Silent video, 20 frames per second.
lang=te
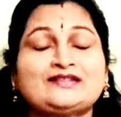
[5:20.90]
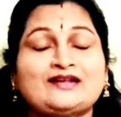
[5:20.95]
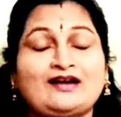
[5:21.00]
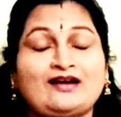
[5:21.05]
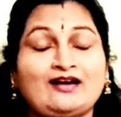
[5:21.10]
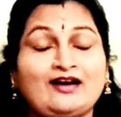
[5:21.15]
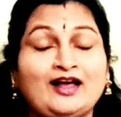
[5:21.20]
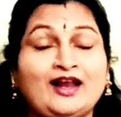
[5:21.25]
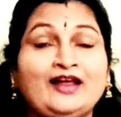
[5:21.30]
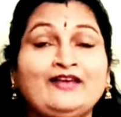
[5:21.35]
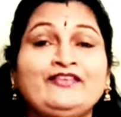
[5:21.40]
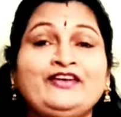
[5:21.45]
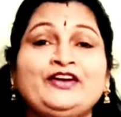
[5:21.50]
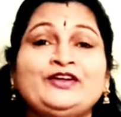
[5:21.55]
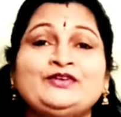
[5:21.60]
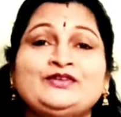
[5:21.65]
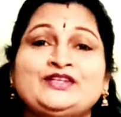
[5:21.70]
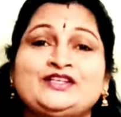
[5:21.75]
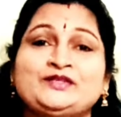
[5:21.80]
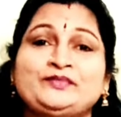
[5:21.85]
చాలా
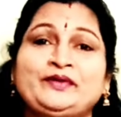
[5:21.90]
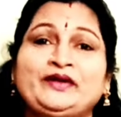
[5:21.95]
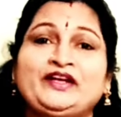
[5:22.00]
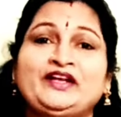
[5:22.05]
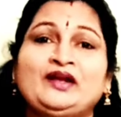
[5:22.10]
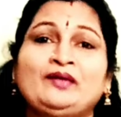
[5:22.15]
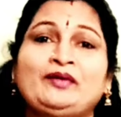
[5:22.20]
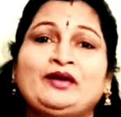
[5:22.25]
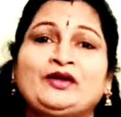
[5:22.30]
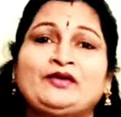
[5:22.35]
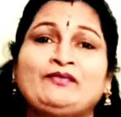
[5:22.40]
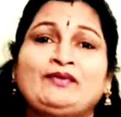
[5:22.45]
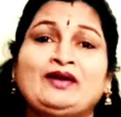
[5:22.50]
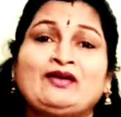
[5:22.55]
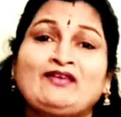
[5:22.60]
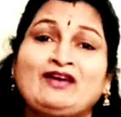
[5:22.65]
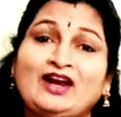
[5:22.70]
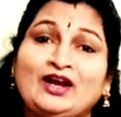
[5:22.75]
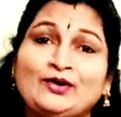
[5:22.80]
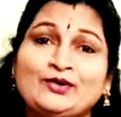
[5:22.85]
వీడియోలు చేసి పెట్టిన మన
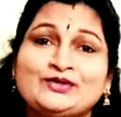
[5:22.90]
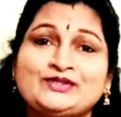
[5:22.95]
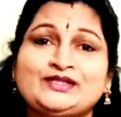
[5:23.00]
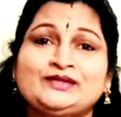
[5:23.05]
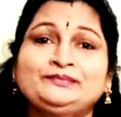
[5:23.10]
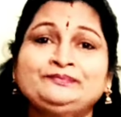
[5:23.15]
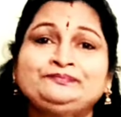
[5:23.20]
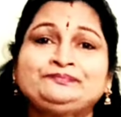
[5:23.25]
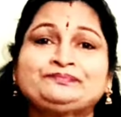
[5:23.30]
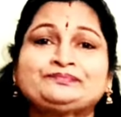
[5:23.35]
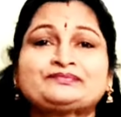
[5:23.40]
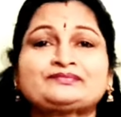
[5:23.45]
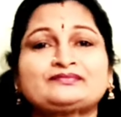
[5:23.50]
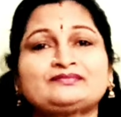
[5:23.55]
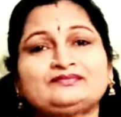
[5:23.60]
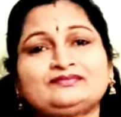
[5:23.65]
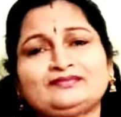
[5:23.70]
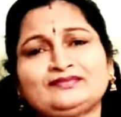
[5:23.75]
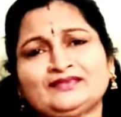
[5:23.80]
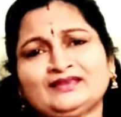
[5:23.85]
మన వాళ్ళ కోసం
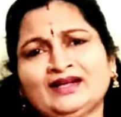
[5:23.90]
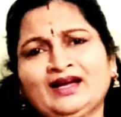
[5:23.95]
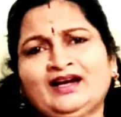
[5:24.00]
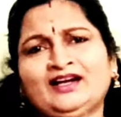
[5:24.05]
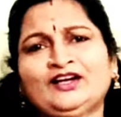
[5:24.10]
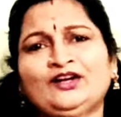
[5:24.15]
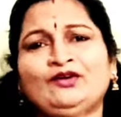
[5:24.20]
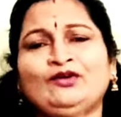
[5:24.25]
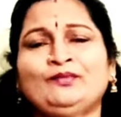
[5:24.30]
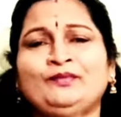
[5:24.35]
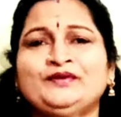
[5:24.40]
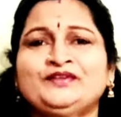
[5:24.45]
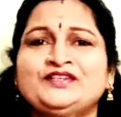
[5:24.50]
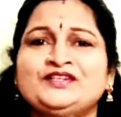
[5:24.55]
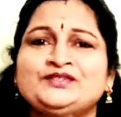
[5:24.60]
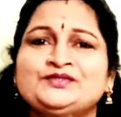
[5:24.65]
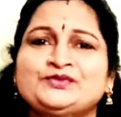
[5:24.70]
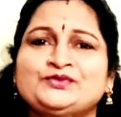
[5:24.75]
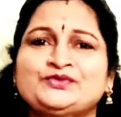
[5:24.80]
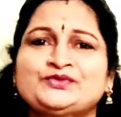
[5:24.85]
అట్లా ఓపెన్
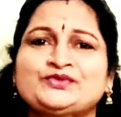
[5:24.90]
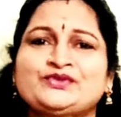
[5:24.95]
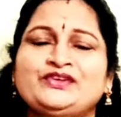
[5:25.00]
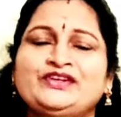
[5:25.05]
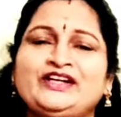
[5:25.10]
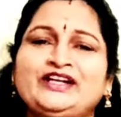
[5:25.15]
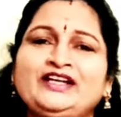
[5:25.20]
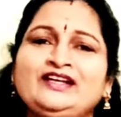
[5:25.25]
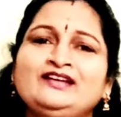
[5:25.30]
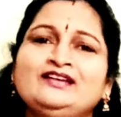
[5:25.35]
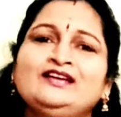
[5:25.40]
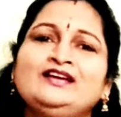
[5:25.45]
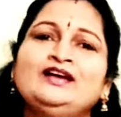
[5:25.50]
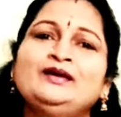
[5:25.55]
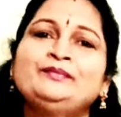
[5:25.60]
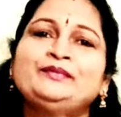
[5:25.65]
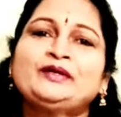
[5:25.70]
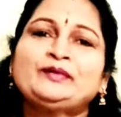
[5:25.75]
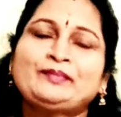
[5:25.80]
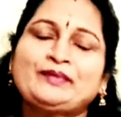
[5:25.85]
చేసి చూసుకోండి
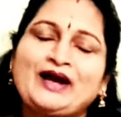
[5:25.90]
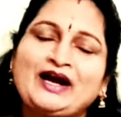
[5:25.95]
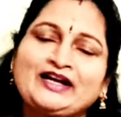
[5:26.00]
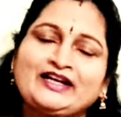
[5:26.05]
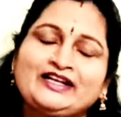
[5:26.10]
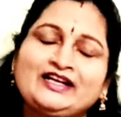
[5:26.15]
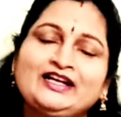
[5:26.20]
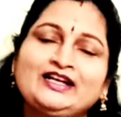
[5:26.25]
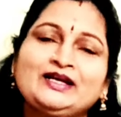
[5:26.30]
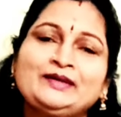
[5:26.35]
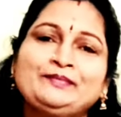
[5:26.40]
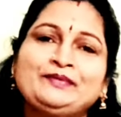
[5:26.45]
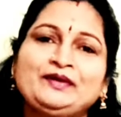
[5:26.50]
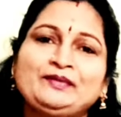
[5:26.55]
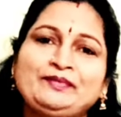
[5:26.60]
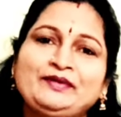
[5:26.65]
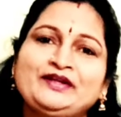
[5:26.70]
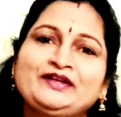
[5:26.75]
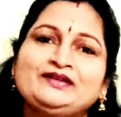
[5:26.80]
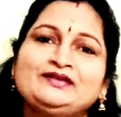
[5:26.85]
మీరు ప్రాక్టికల్గా
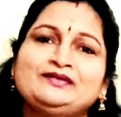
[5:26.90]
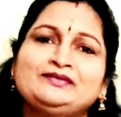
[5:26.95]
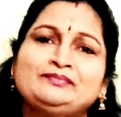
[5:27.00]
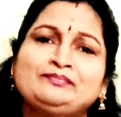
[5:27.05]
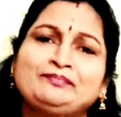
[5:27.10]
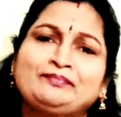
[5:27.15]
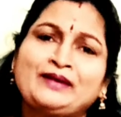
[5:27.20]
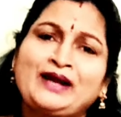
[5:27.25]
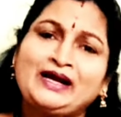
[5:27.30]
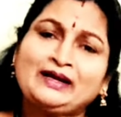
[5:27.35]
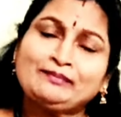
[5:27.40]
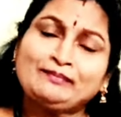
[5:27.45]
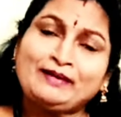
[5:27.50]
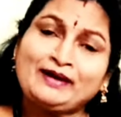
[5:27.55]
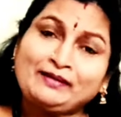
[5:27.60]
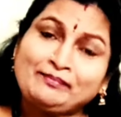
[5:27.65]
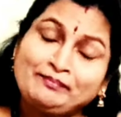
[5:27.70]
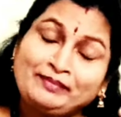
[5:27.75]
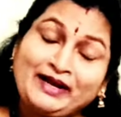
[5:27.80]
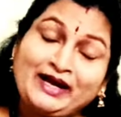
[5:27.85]
ప్రిపేర్
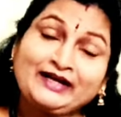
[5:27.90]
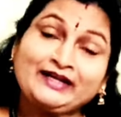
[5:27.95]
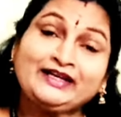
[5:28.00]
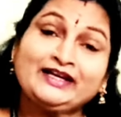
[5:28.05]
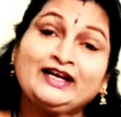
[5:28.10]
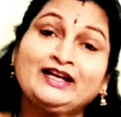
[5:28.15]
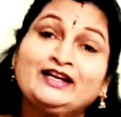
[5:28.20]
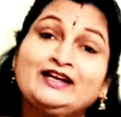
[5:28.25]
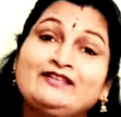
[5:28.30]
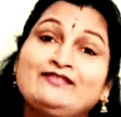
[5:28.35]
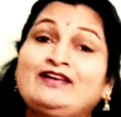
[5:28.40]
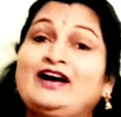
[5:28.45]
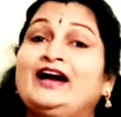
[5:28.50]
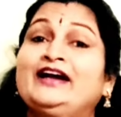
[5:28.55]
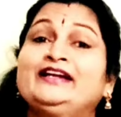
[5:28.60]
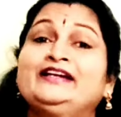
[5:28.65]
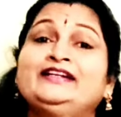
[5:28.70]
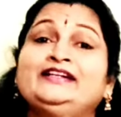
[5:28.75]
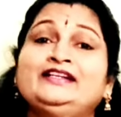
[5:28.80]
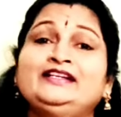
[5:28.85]
ప్రాక్టికల్గా
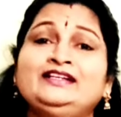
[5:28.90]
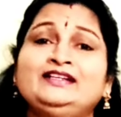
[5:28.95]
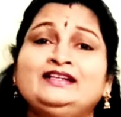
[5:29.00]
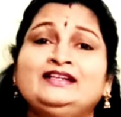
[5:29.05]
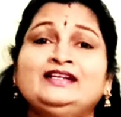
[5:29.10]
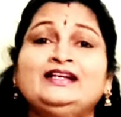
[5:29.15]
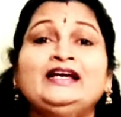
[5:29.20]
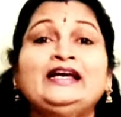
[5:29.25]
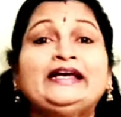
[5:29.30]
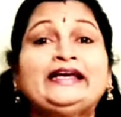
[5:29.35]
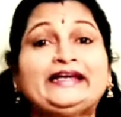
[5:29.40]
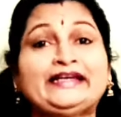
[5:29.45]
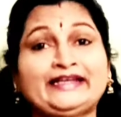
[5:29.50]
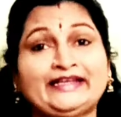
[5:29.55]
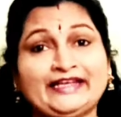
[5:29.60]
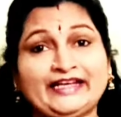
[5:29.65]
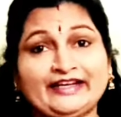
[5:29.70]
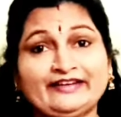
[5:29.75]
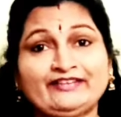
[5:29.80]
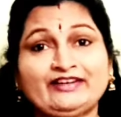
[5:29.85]
వాడండి
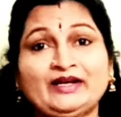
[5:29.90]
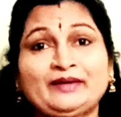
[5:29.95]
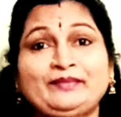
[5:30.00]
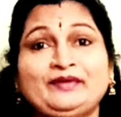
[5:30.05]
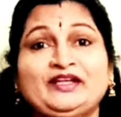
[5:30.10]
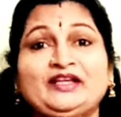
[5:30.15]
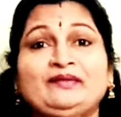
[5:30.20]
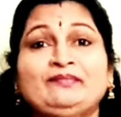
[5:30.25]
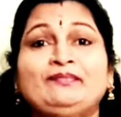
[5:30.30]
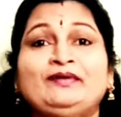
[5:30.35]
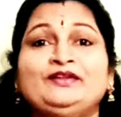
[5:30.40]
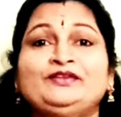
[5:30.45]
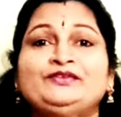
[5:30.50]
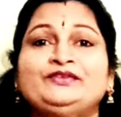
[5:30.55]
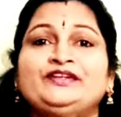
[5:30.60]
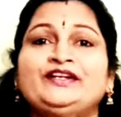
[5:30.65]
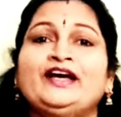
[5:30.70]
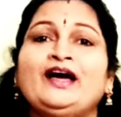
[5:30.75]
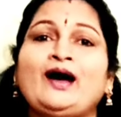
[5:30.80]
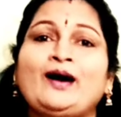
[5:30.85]
ఇంకేమన్నా మీకు ఇబ్బంది
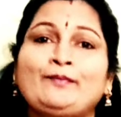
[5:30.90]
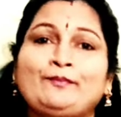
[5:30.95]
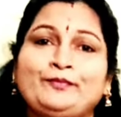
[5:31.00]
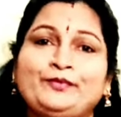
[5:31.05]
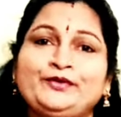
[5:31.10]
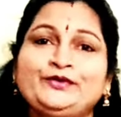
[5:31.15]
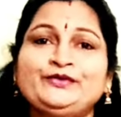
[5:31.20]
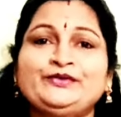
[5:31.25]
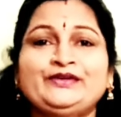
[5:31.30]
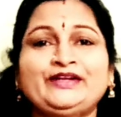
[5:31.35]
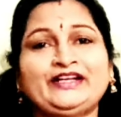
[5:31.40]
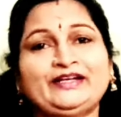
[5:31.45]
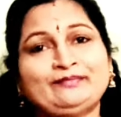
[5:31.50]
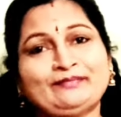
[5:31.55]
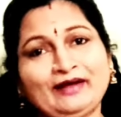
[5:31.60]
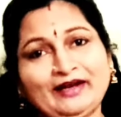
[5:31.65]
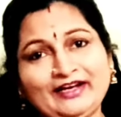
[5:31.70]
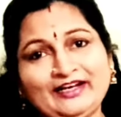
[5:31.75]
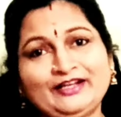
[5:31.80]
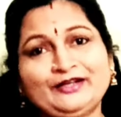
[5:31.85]
ఉంటే అప్పుడు నేను
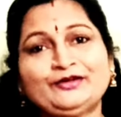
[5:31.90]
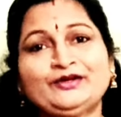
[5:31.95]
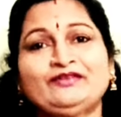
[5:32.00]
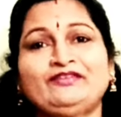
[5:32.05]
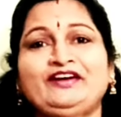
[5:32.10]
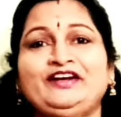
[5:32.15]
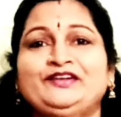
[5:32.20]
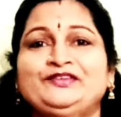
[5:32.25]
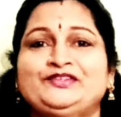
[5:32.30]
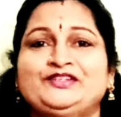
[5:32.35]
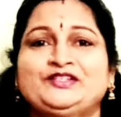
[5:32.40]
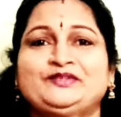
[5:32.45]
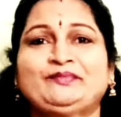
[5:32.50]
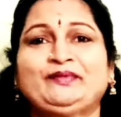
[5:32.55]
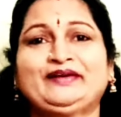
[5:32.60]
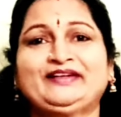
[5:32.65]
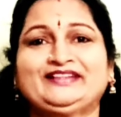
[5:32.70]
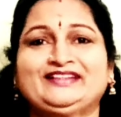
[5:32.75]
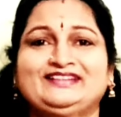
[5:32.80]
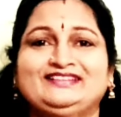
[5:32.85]
మళ్ళీ కూడా వీడియో చేసి
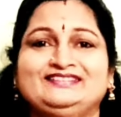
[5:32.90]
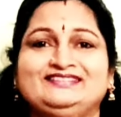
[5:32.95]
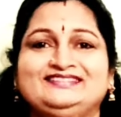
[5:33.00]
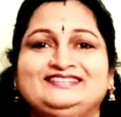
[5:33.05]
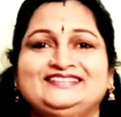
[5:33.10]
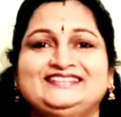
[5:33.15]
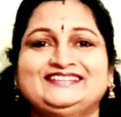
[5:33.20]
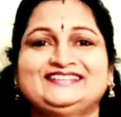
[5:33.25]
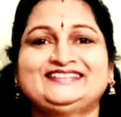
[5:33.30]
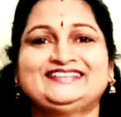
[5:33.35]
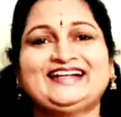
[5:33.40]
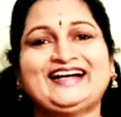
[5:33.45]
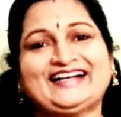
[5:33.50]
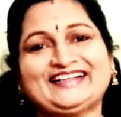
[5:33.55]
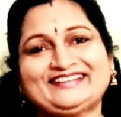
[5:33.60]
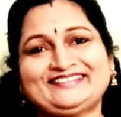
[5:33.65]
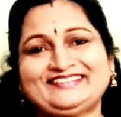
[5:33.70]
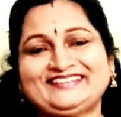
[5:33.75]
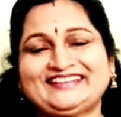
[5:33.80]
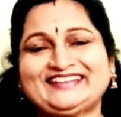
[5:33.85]
పెడతాను
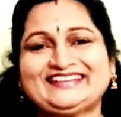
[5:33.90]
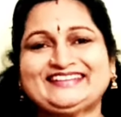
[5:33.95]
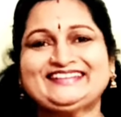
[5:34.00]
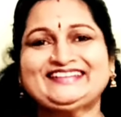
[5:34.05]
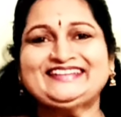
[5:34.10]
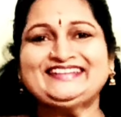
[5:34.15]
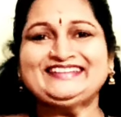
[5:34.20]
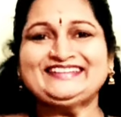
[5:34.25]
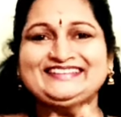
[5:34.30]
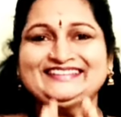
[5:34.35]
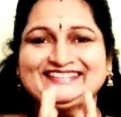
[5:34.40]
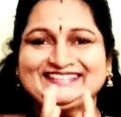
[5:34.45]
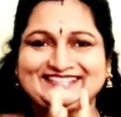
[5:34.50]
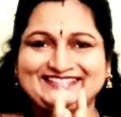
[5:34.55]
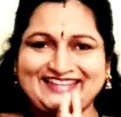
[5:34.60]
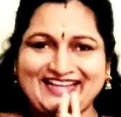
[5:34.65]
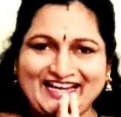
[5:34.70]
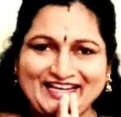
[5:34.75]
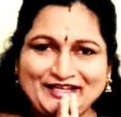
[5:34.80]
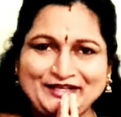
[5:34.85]
అర్థమైంది కదండి
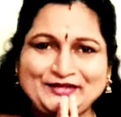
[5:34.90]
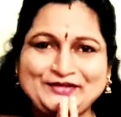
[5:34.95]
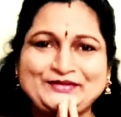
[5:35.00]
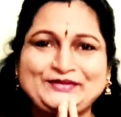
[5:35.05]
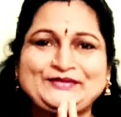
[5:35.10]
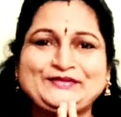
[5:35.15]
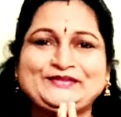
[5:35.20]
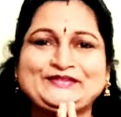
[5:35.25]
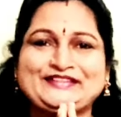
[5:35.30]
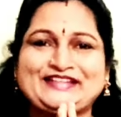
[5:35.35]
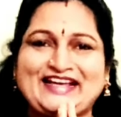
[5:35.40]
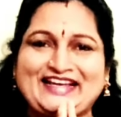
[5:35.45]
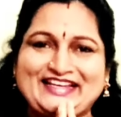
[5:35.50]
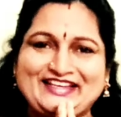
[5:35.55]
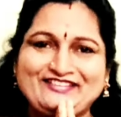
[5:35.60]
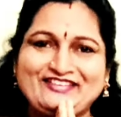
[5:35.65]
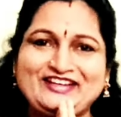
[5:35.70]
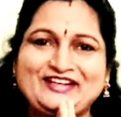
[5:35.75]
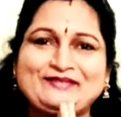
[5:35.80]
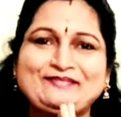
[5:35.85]
థ్యాంక్ యూ
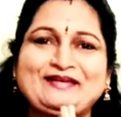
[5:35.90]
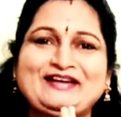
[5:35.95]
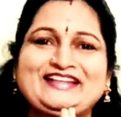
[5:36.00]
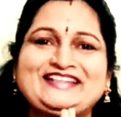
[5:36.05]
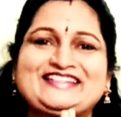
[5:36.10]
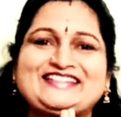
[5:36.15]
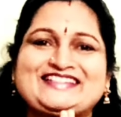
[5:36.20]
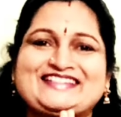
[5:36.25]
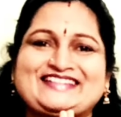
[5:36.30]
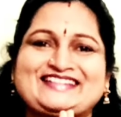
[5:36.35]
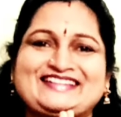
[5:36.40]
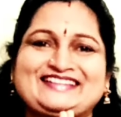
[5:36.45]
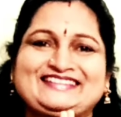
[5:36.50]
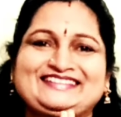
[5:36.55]
థ్యాంక్ యూ వెరీ మచ్